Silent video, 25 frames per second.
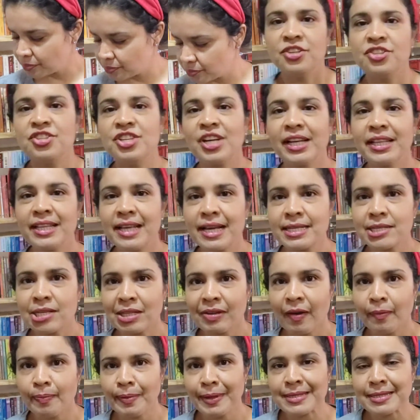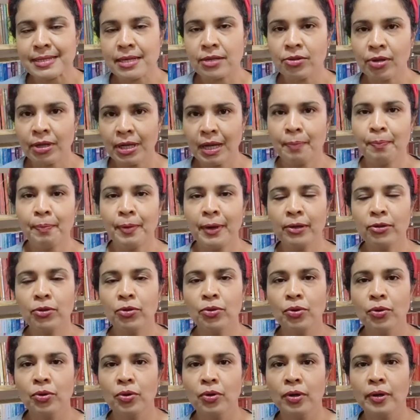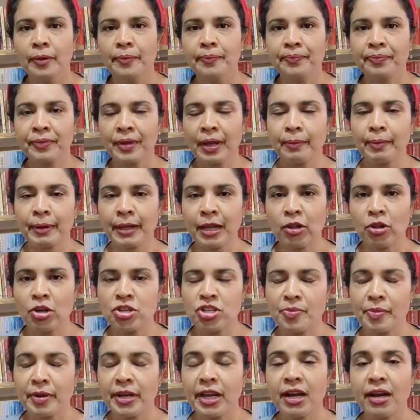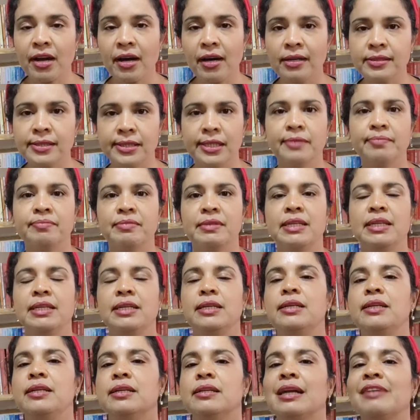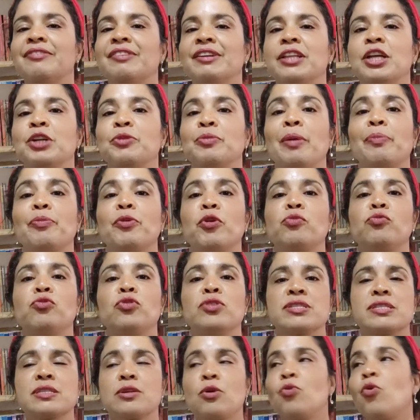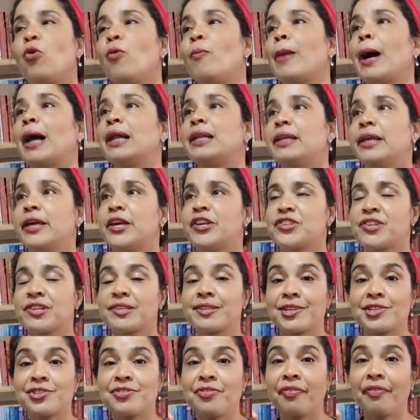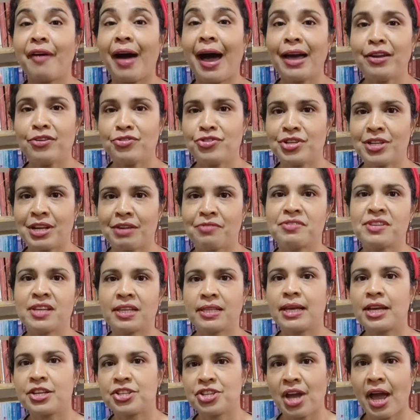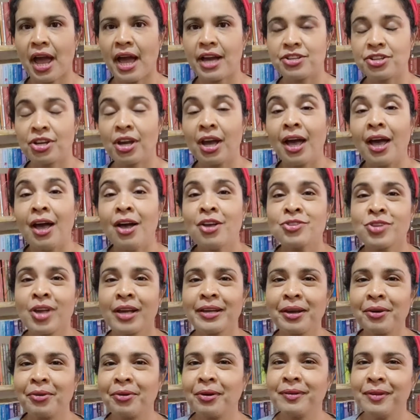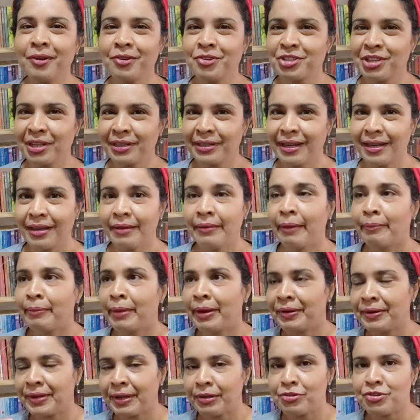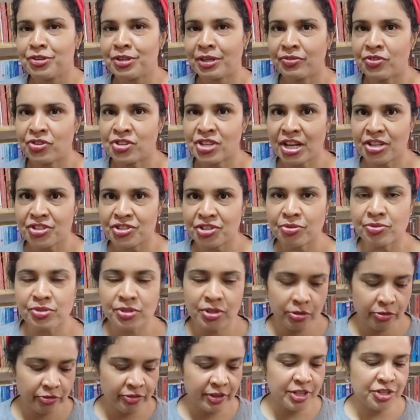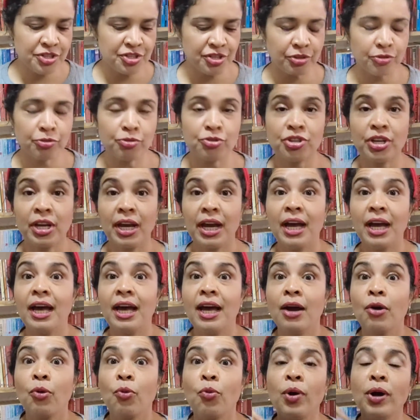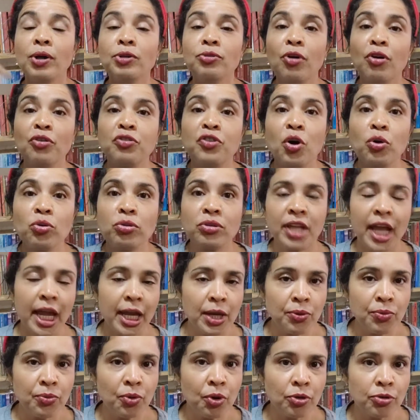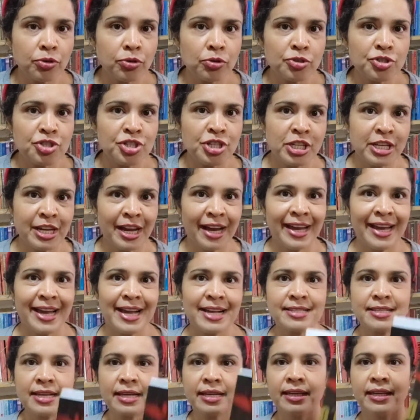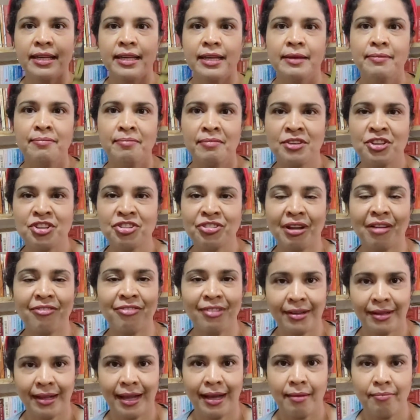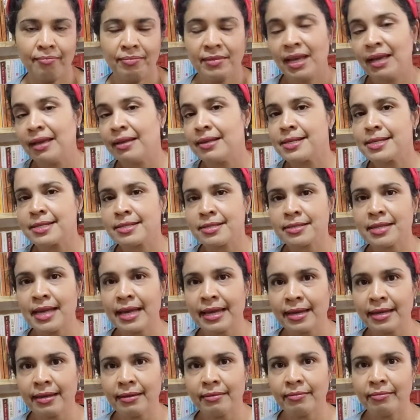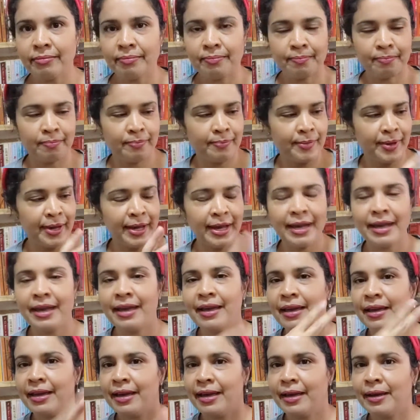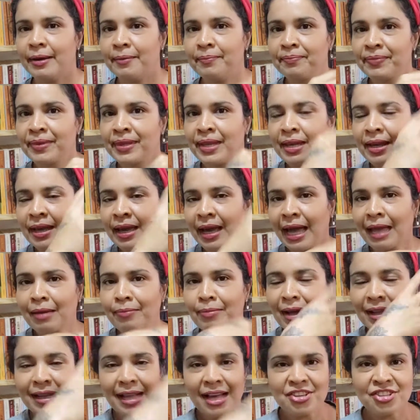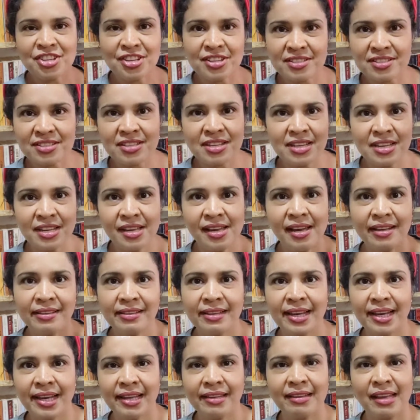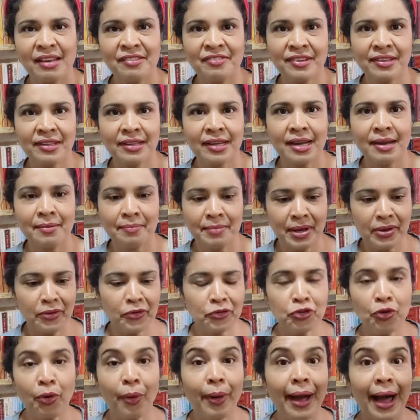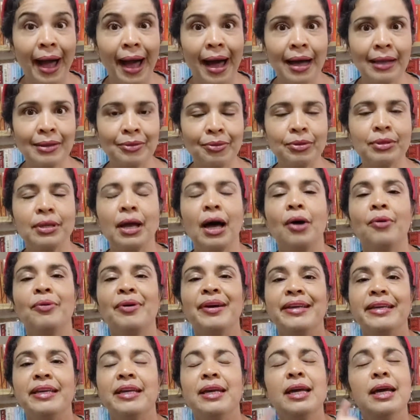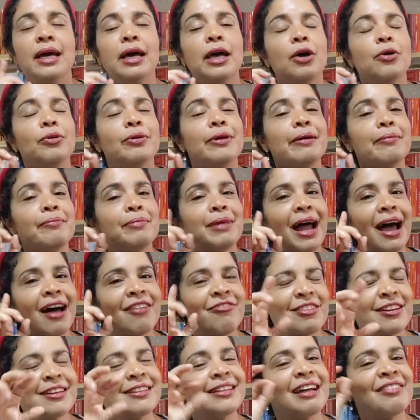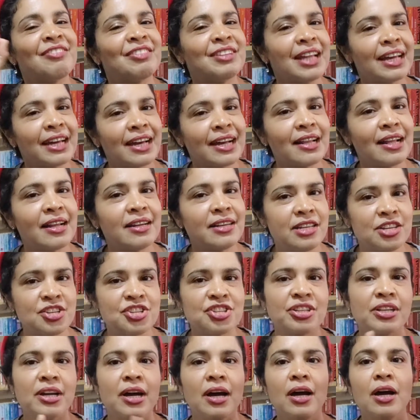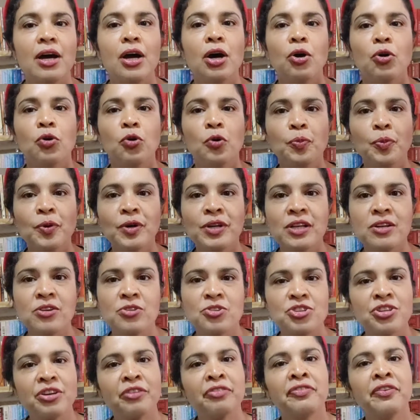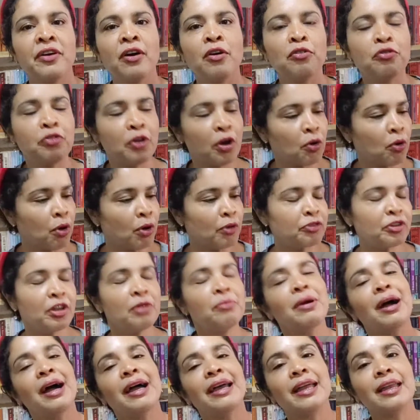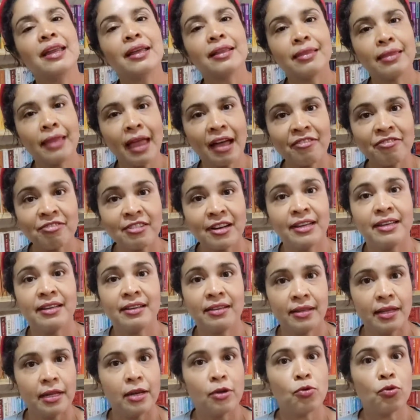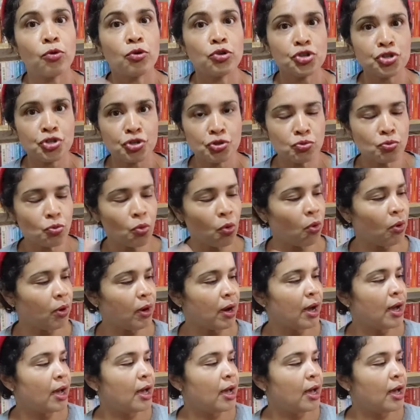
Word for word: Dia desse eu tava passando ali pelo pela loja americana e tava tendo uma promoção com uma lista assim de vários livros a 10 reais. Só que quando eu cheguei, a maioria dos livros já tinham sido vendidos. Quando eu voltei um outro dia, esse aqui estava lá, sem é, a embalagenzinha, né? Tava até meio jogado tal. Aí eu lembrava que tava naquela lista o Poderoso Chefão, fui confirmar e ele tava ainda, ele continuou